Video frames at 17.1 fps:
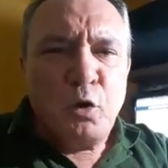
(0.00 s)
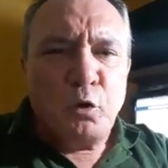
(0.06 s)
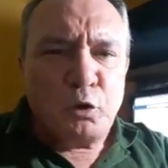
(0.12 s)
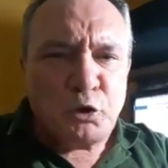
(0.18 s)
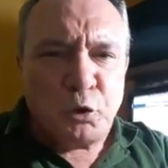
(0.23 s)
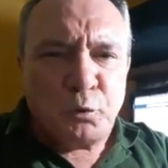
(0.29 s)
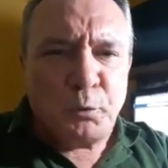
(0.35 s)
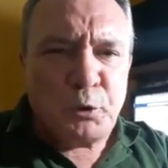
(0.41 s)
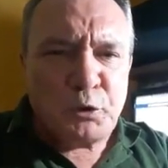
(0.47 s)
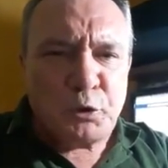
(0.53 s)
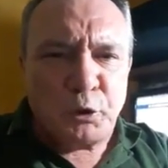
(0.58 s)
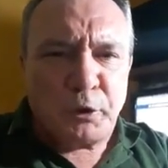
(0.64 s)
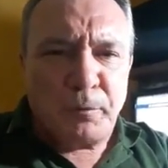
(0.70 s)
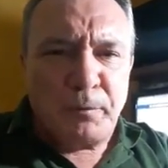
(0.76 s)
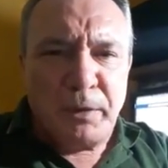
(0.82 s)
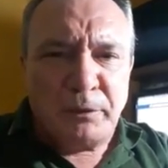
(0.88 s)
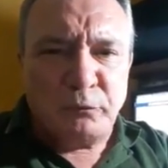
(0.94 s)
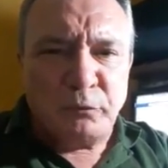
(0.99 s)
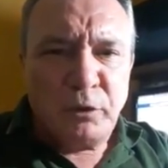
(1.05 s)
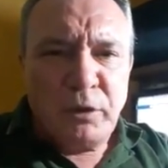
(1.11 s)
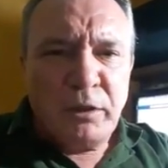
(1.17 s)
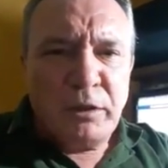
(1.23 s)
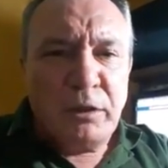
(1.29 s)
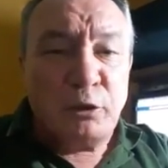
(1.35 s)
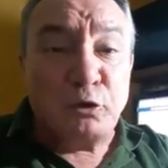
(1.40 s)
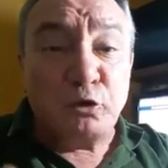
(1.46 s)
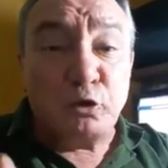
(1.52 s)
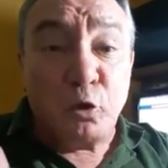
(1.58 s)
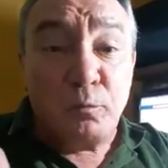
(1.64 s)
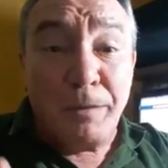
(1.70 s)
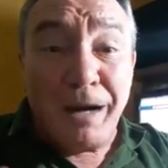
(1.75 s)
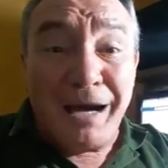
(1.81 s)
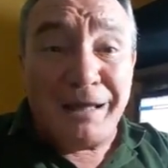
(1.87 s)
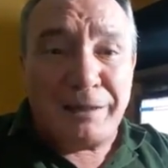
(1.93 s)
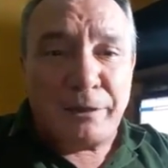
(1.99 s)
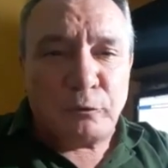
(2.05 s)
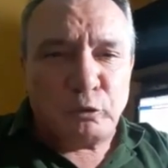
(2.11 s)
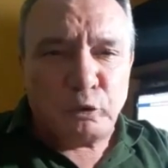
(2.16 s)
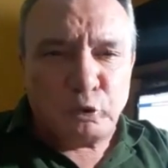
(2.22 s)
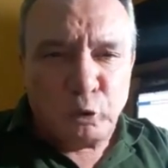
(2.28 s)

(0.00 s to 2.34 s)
o seu posicionamento e tomara,